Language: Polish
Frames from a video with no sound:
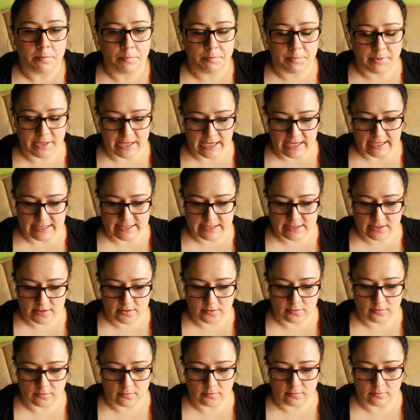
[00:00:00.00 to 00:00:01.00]
Pies
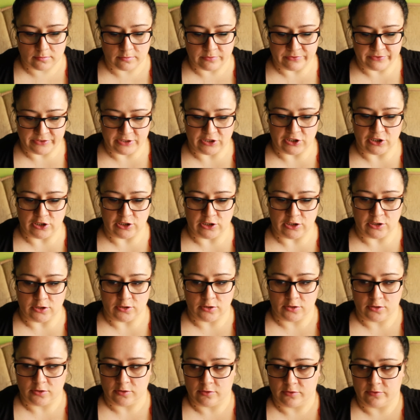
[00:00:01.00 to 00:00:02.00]
widzi
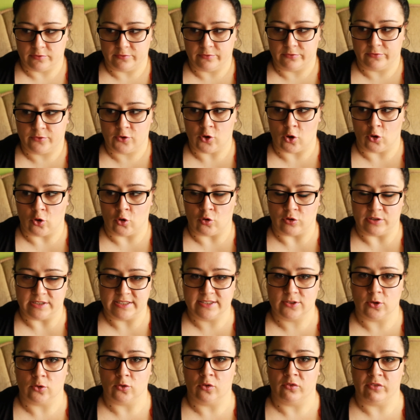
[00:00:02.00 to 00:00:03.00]
kolory
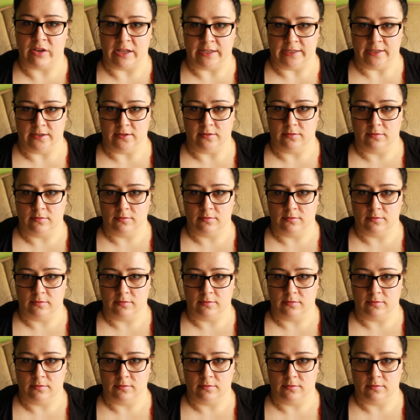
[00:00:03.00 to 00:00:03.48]
stonowane.